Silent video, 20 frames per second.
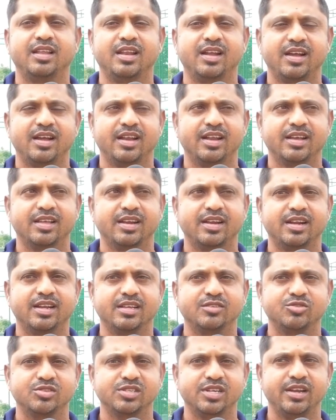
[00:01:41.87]
తెలంగాణ
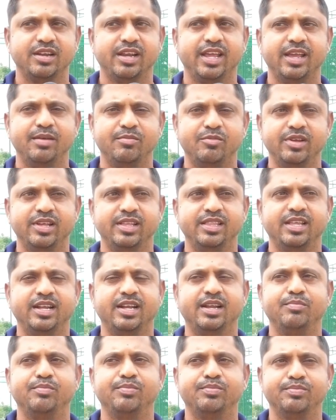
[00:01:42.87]
క్రికెట్ అసోసియేషన్ ఏమైంది
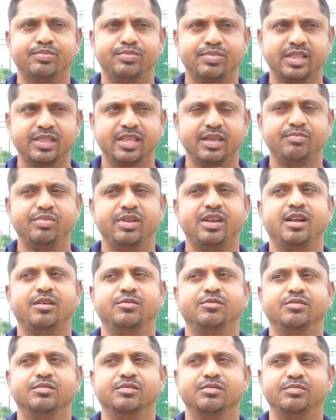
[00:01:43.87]
అంటే ప్రతి
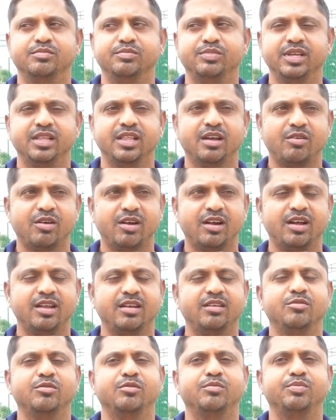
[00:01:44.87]
పిల్లడు
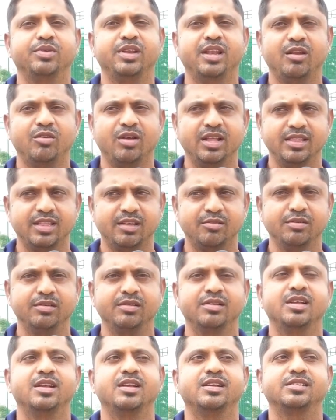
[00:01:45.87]
బీదవాళ్ళు పిల్లలు అందరూ
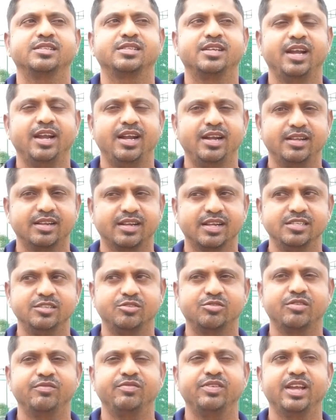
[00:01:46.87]
స్టేట్
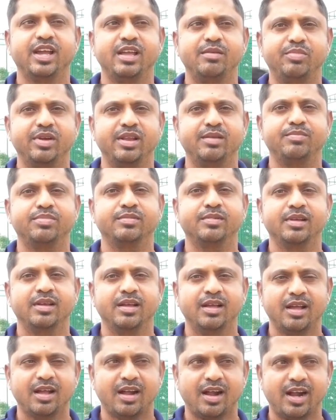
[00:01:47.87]
రంజీ ట్రోఫీ ఐపీఎల్
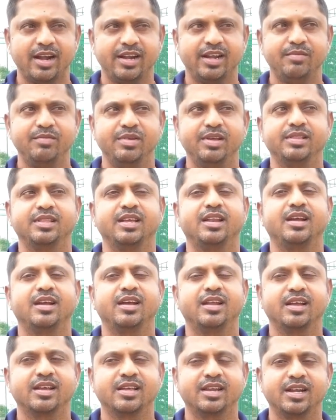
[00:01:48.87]
ఆడడమే
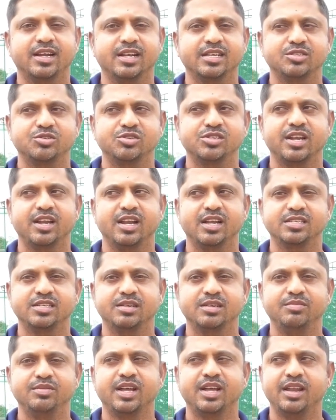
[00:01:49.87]
తెలంగాణ క్రికెట్ అసోసియేషన్
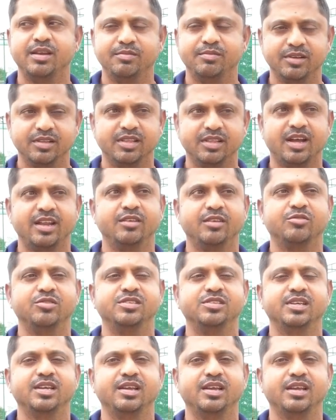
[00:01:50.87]
లక్ష్యం దాని దాని
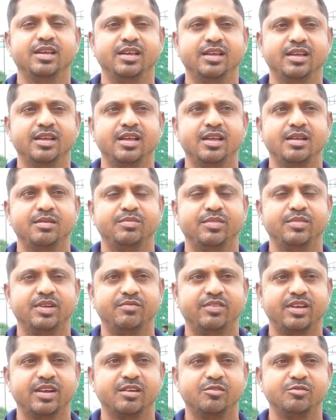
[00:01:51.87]
గురించే
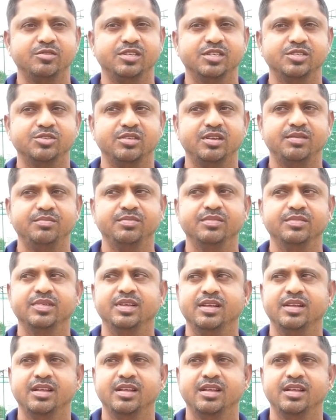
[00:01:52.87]
మనం వర్కౌట్ చేస్తున్నాం